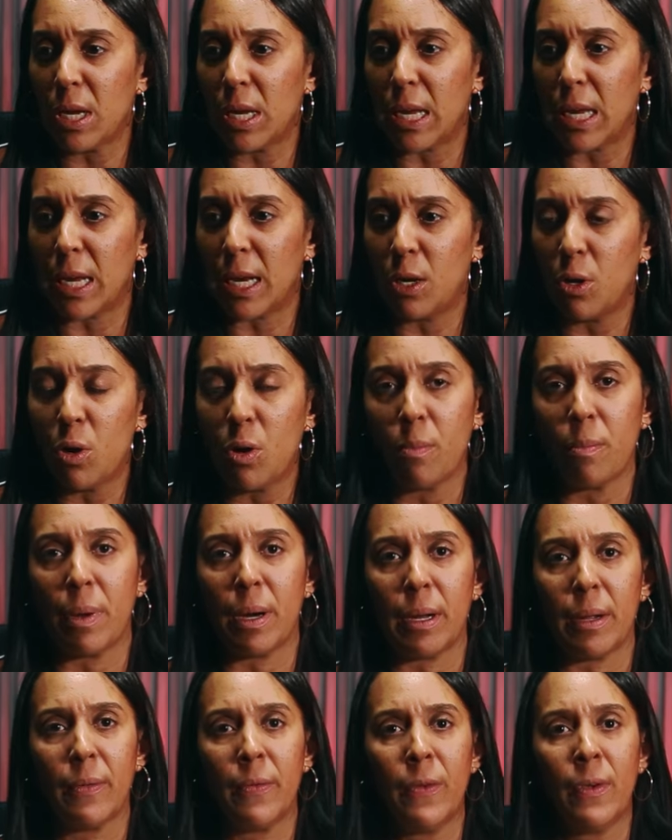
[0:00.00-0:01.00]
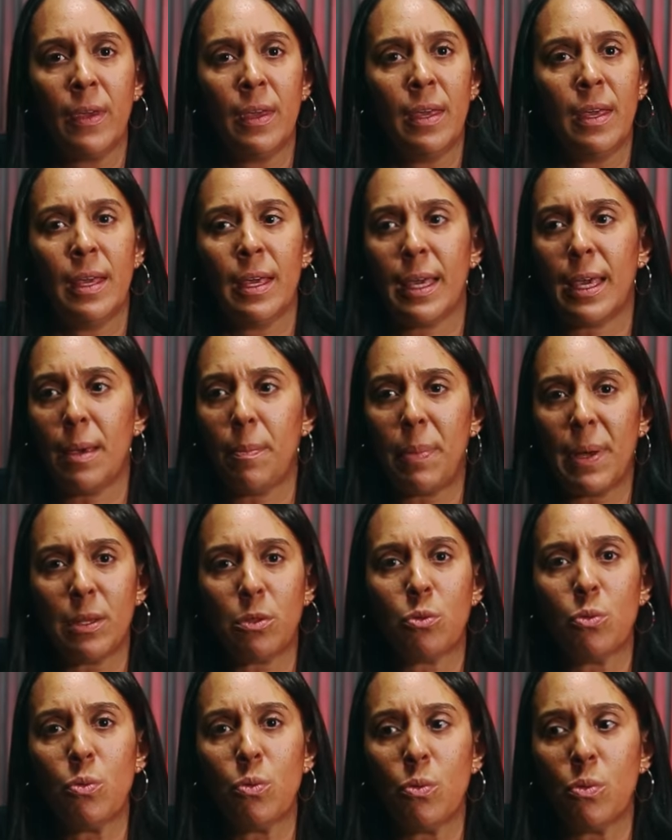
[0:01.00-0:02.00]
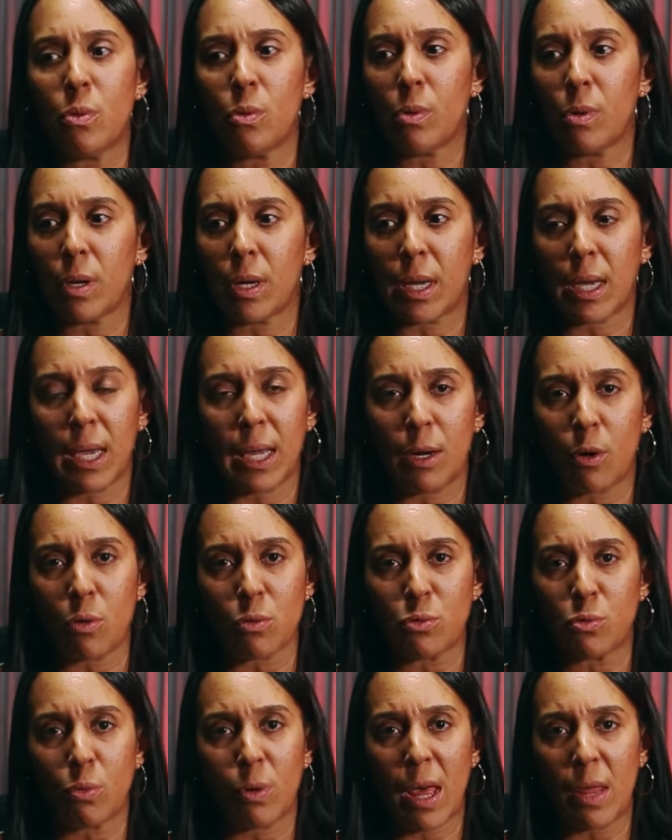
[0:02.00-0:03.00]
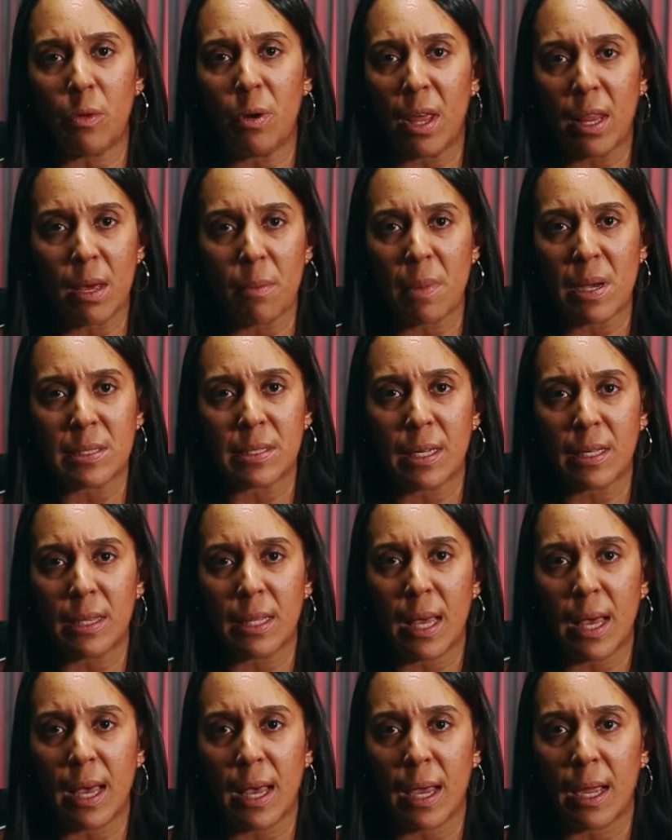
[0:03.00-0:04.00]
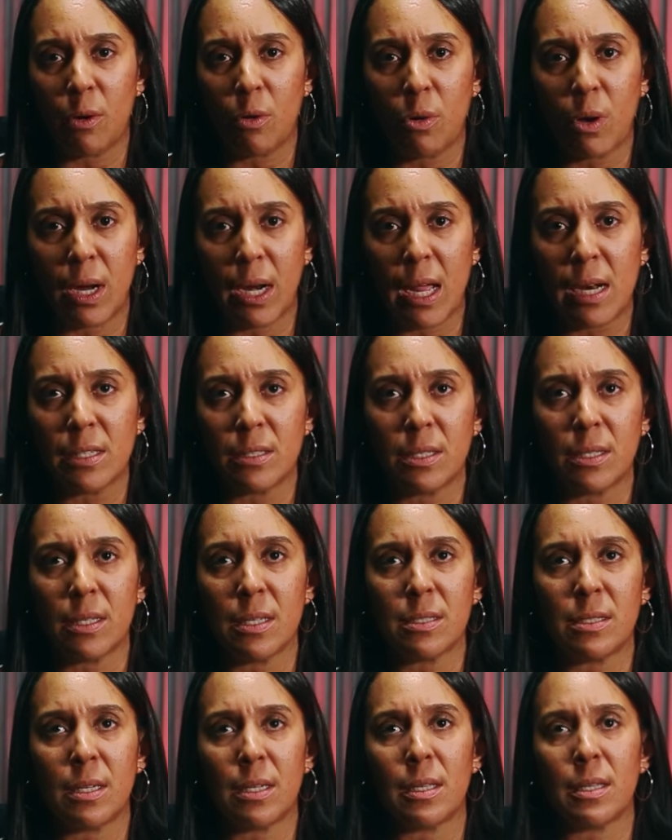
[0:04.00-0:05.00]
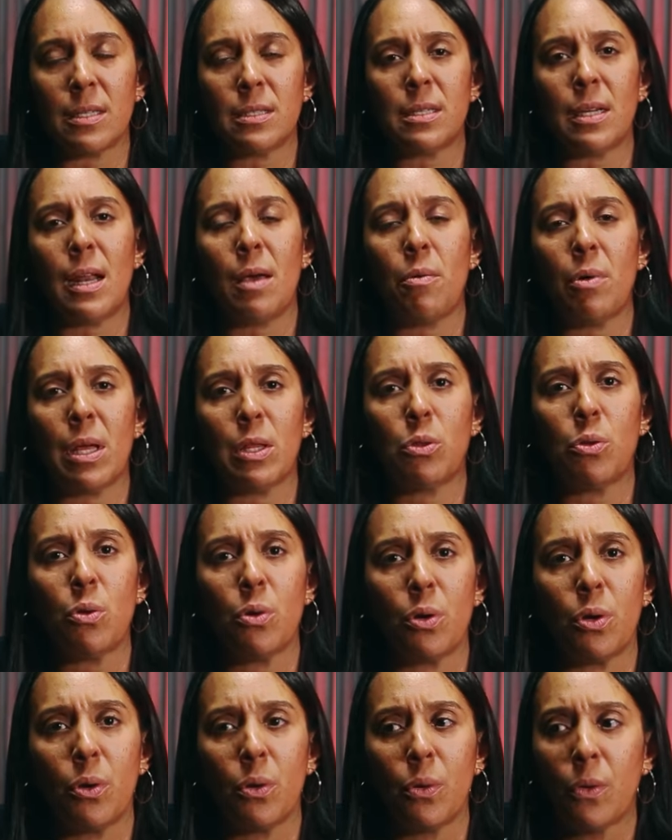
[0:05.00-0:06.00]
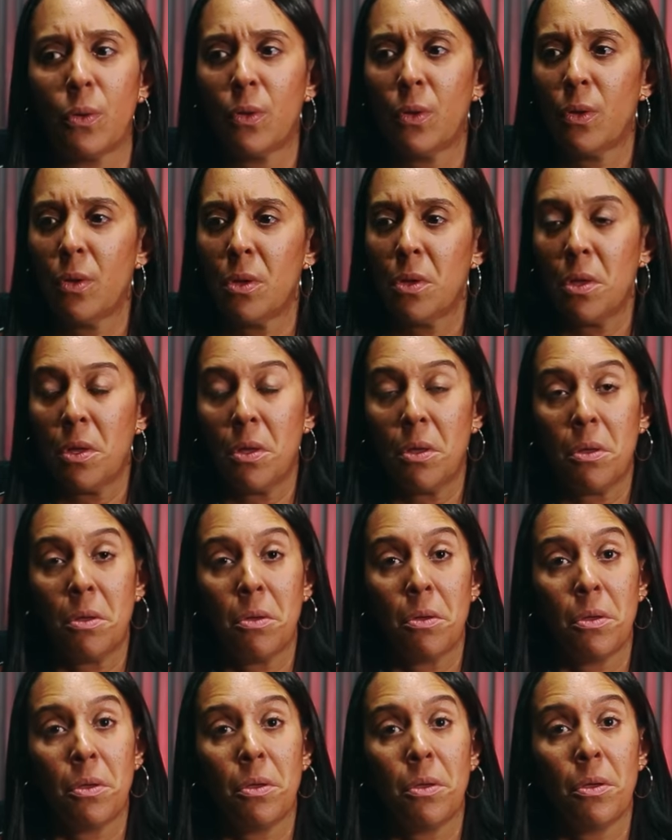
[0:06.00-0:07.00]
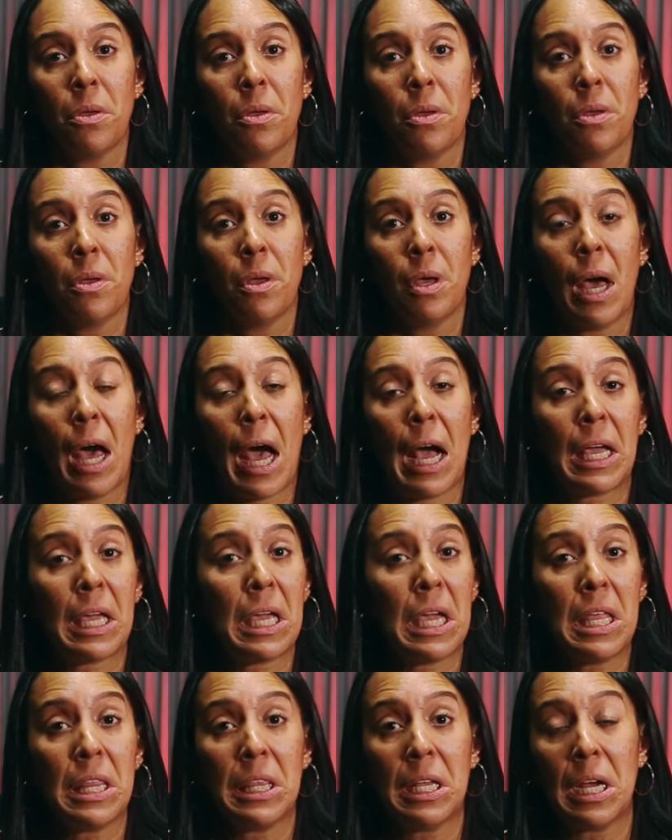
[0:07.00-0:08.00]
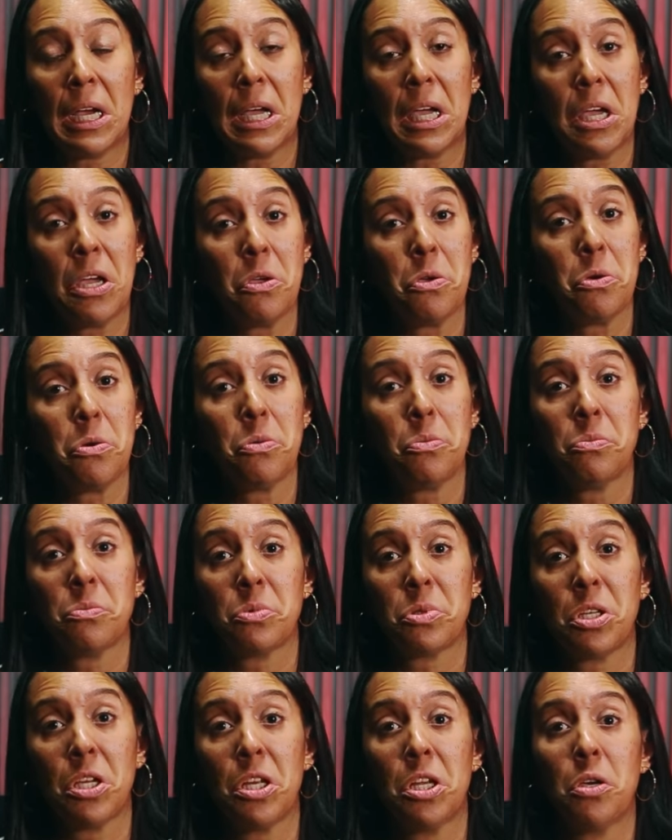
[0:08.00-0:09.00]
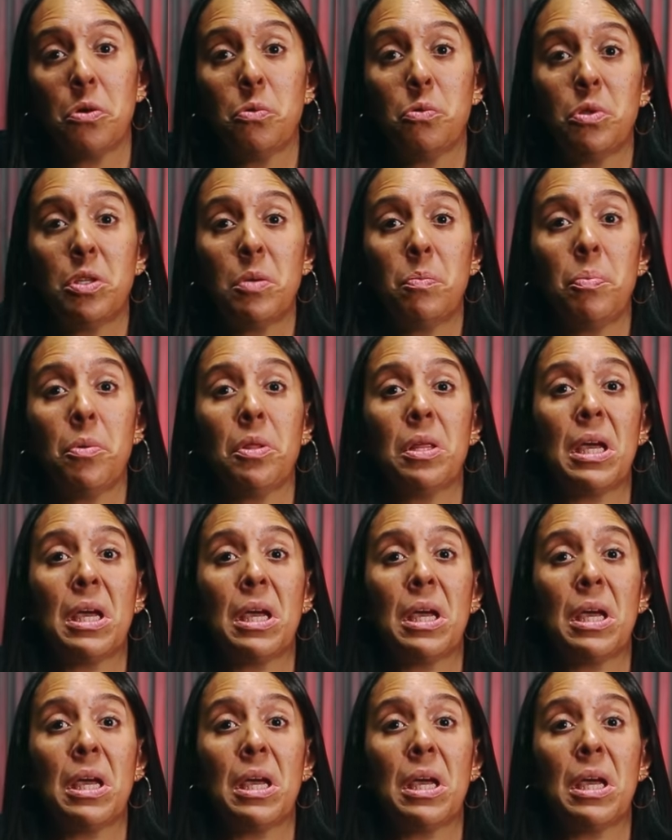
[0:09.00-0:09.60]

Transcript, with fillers: el nombre, que para tú, que el consulado nada más acepta los análisis de ese, de ese laboratorio. Aquí entran ellos sin ningún tipo